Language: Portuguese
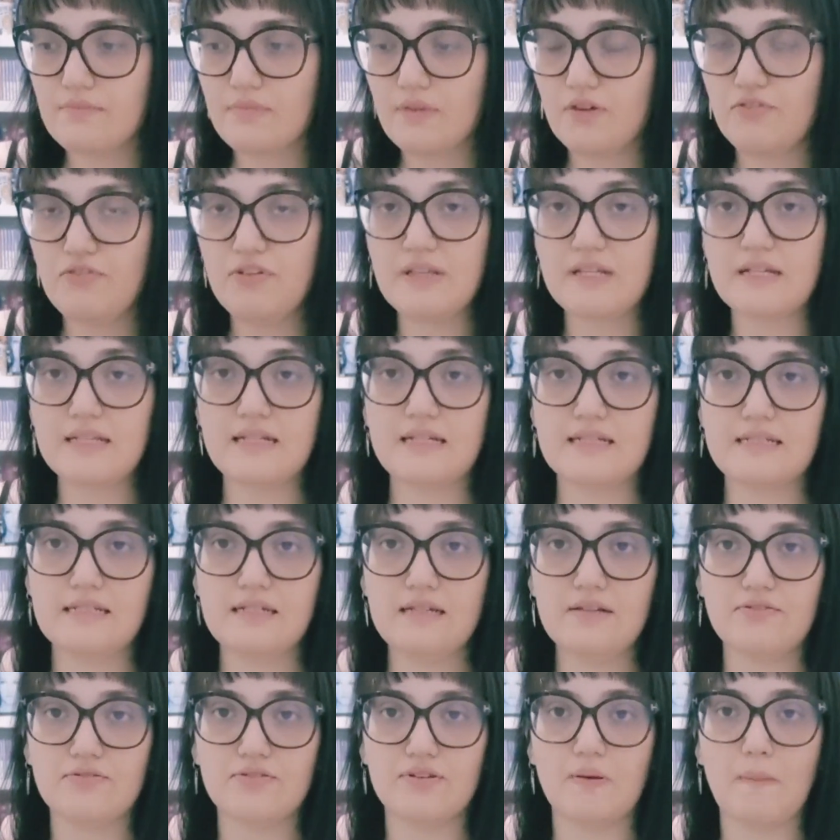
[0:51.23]
fita
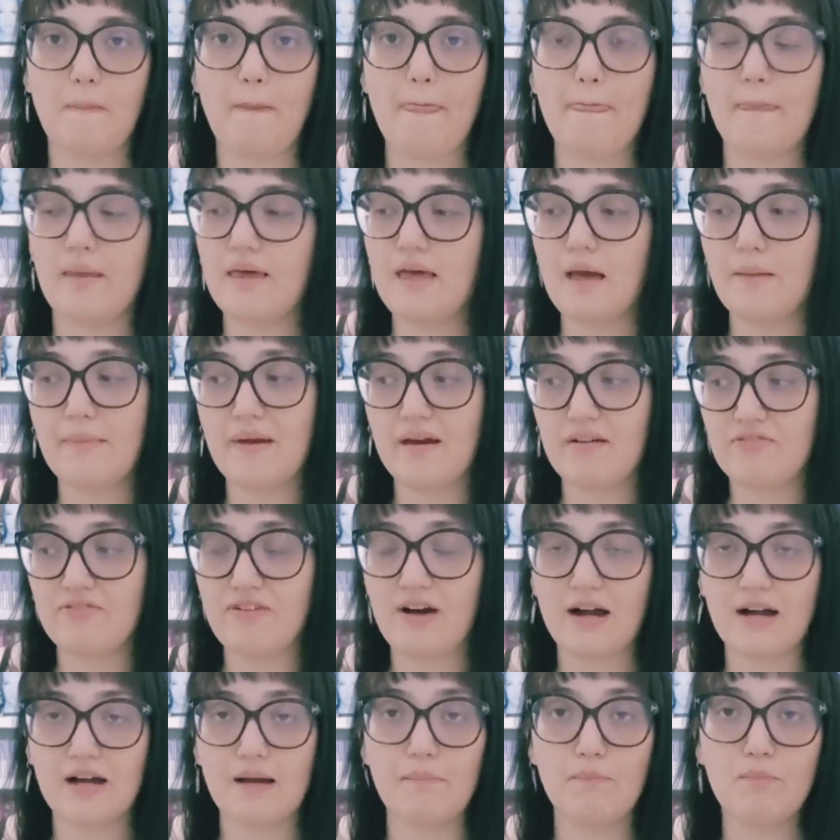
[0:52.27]
adesiva, e a minha
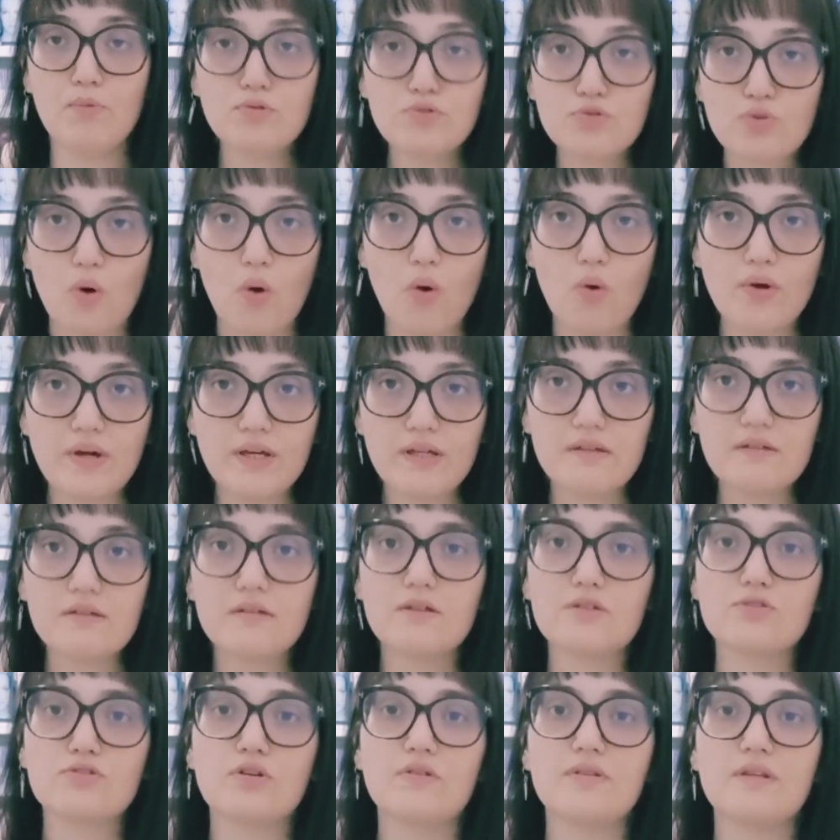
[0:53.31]
faca é muito ruim, e
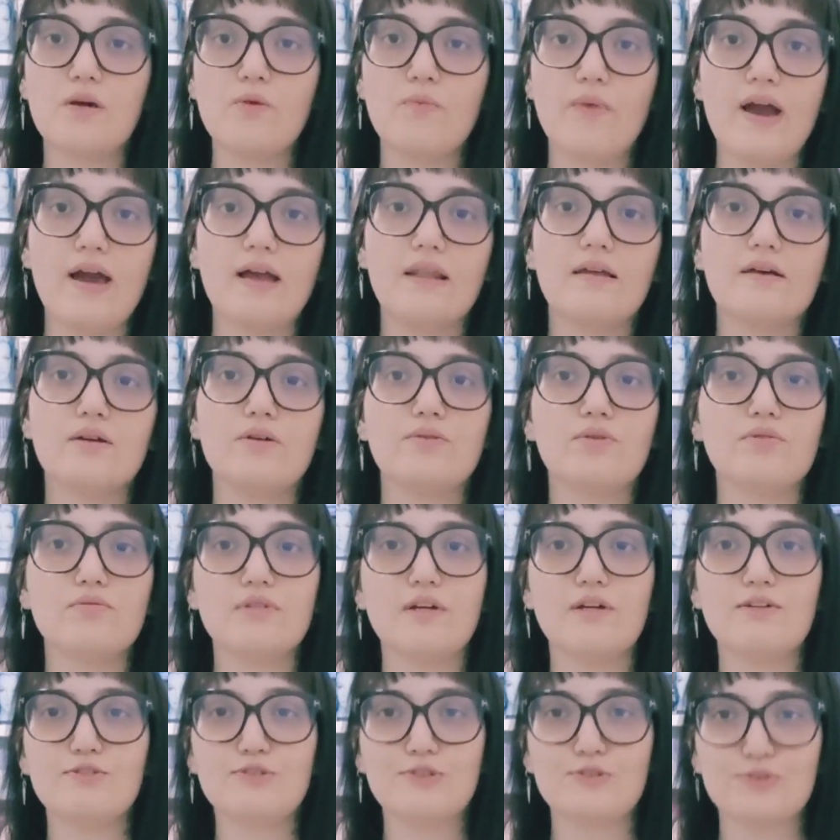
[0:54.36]
eu só tenho ela, eu não
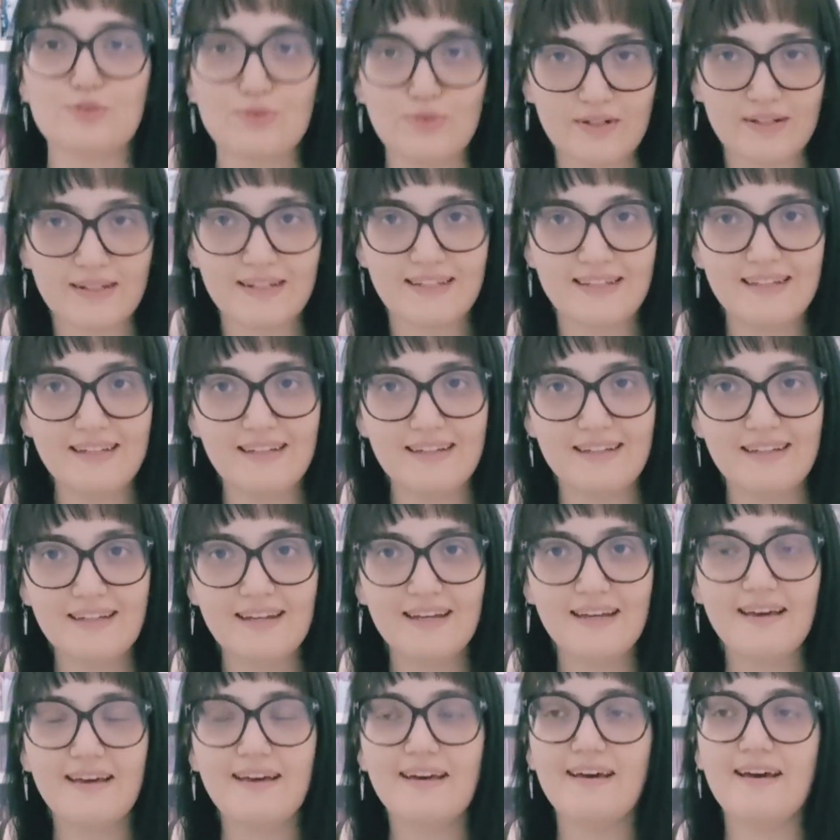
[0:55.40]
tenho tesoura aqui,
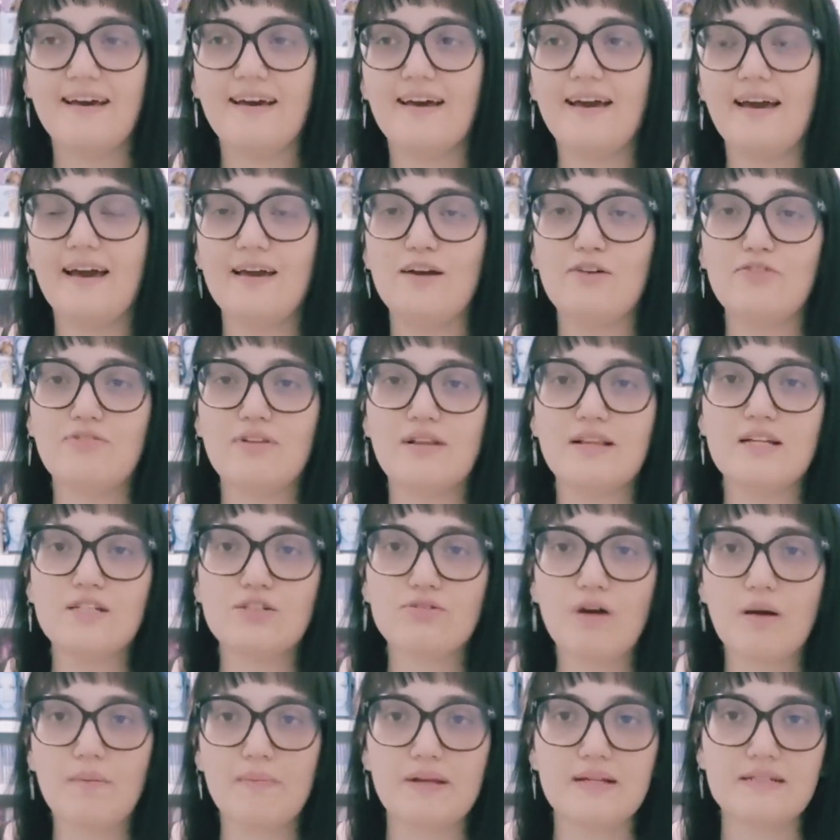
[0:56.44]
é, eu falei, deixa
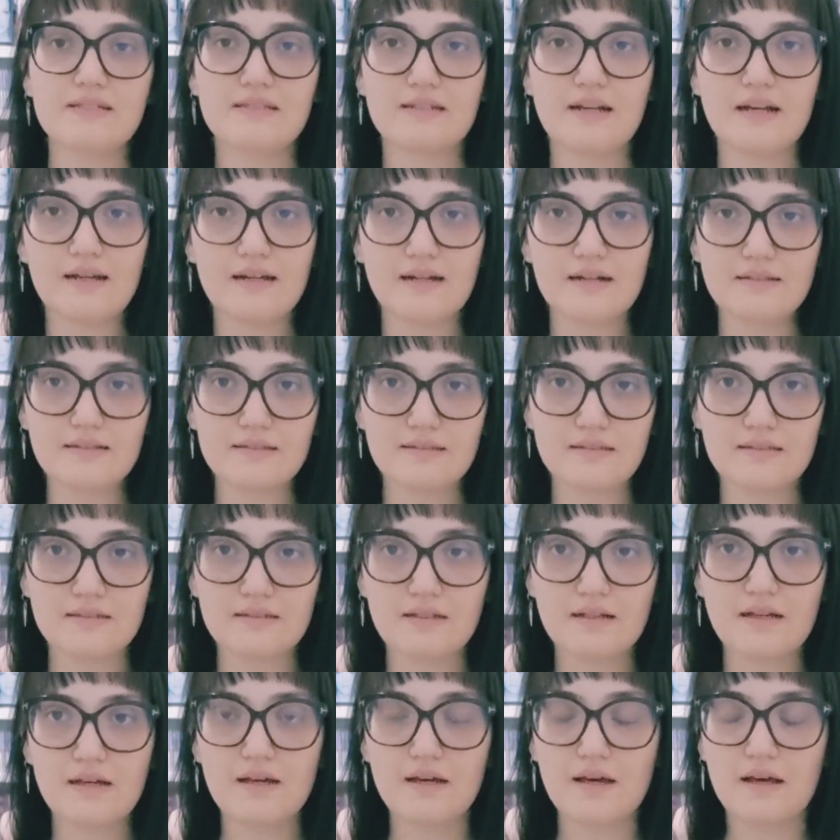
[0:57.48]
eu abrir esse trem antes,
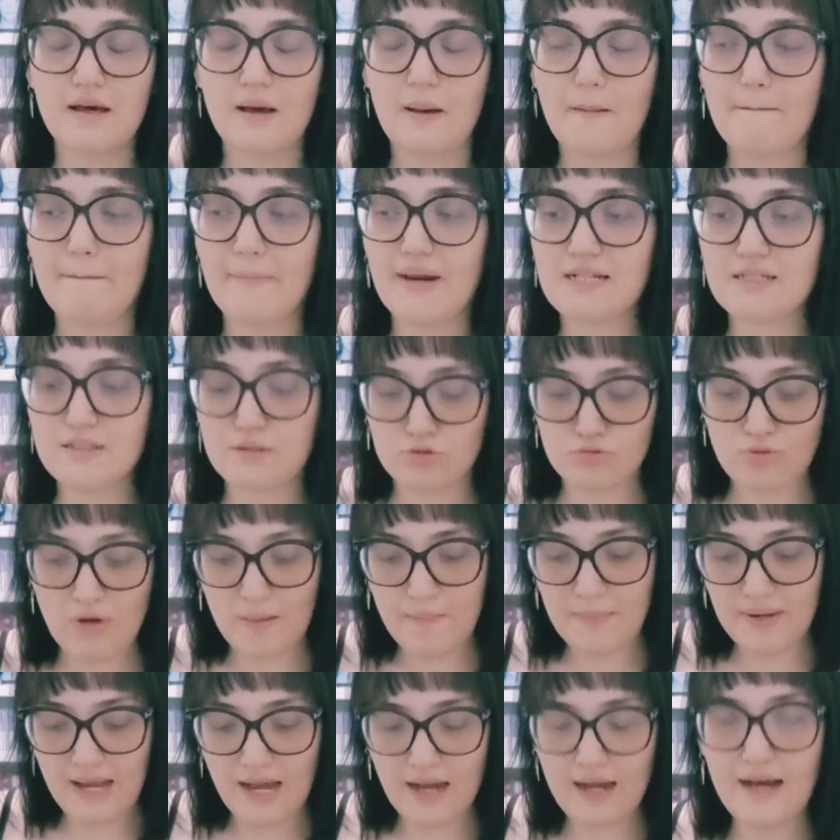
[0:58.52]
mas eu só
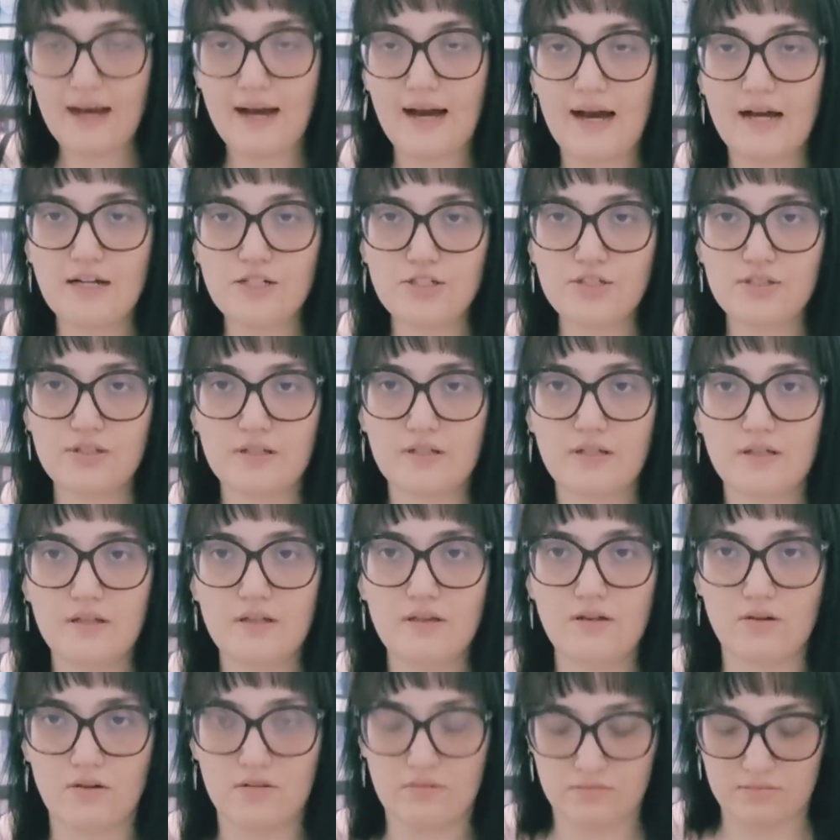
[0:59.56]
abri a caixa aqui,
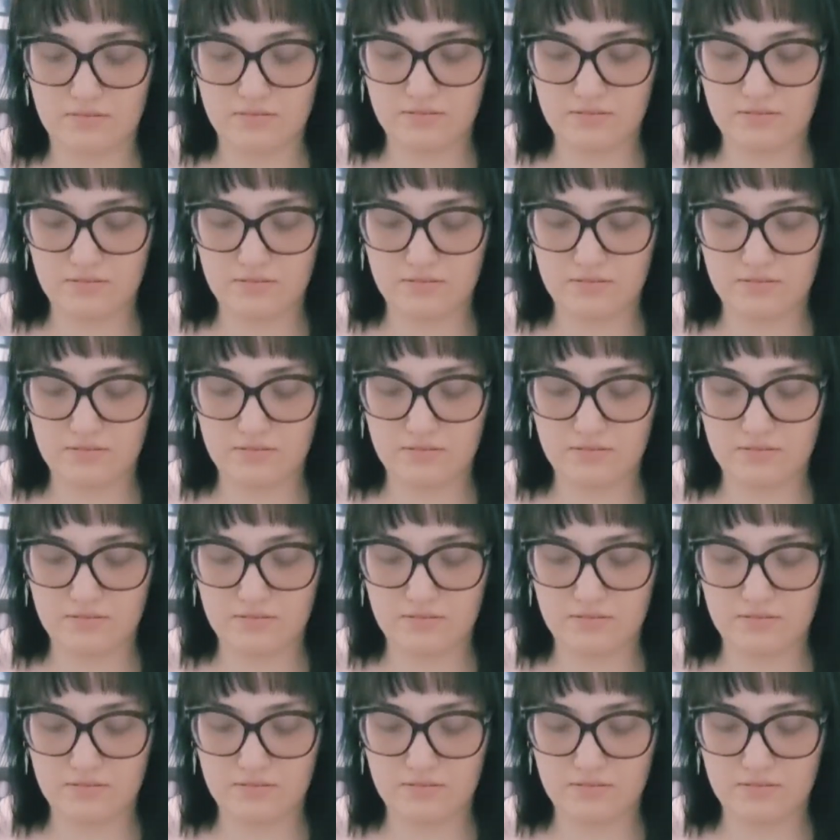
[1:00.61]
ó.